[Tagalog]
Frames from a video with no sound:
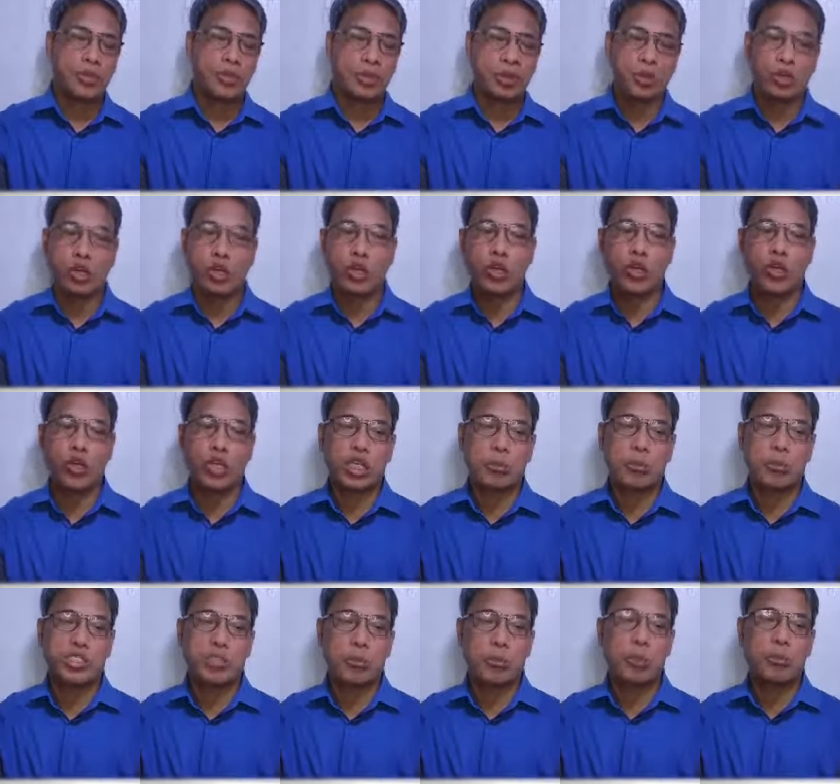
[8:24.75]
YOLO.
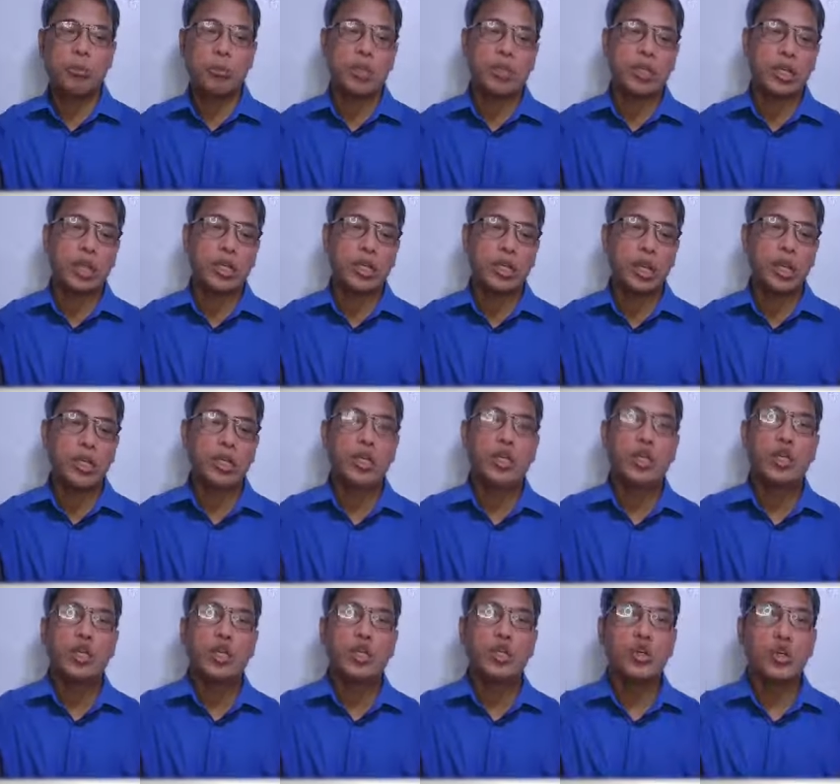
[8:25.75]
Ibig sabihin po niyan ay
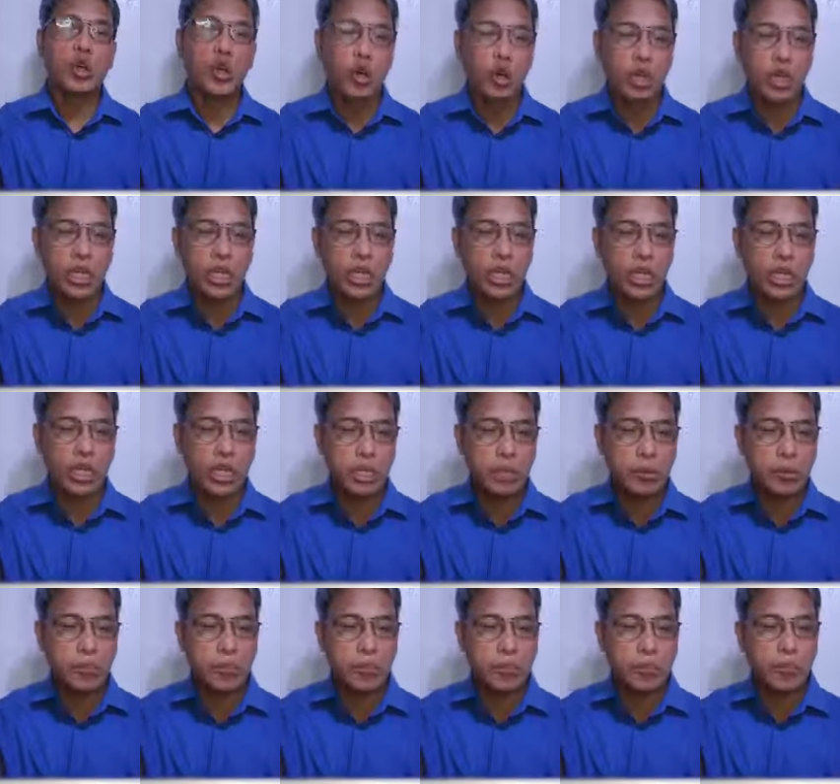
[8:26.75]
you only
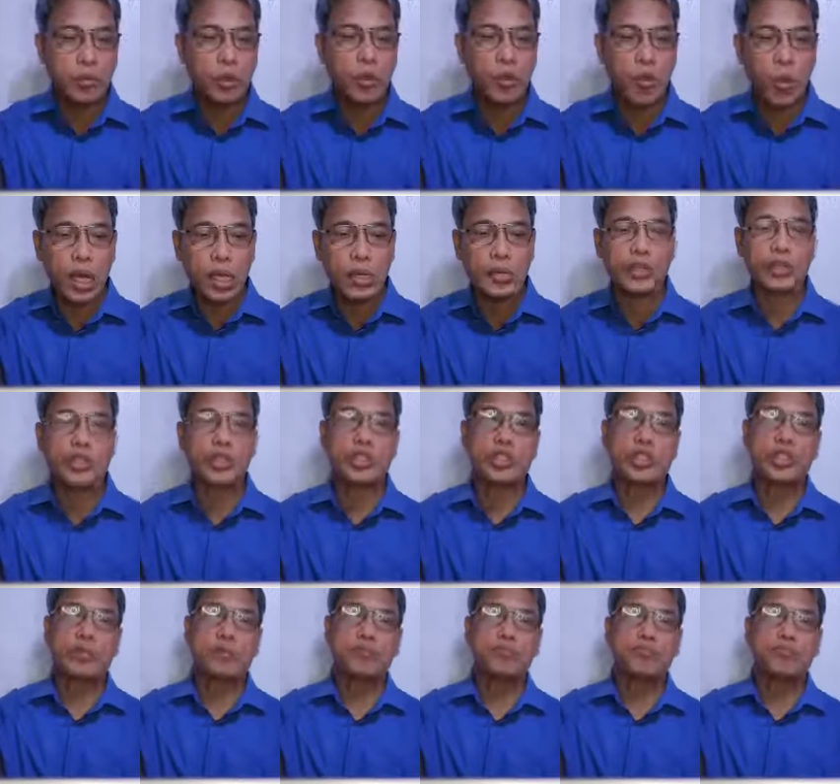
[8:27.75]
live once.